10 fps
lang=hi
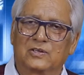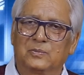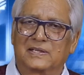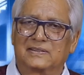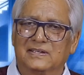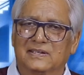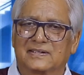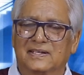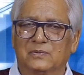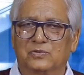से क्यों बात नहीं की
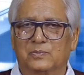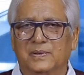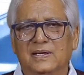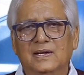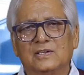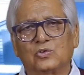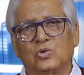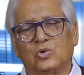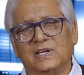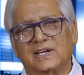टेलीफोन पे तो
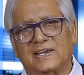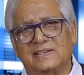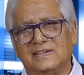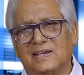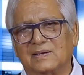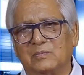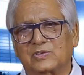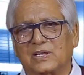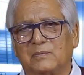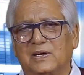उन्होंने ये कह दिया कि
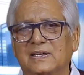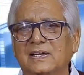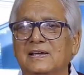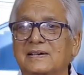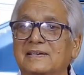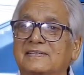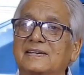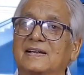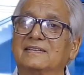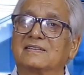मुसलमान
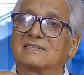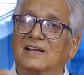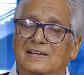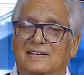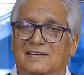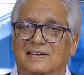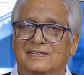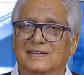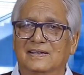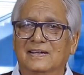किसी का इंतज़ार कर रहे
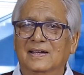थे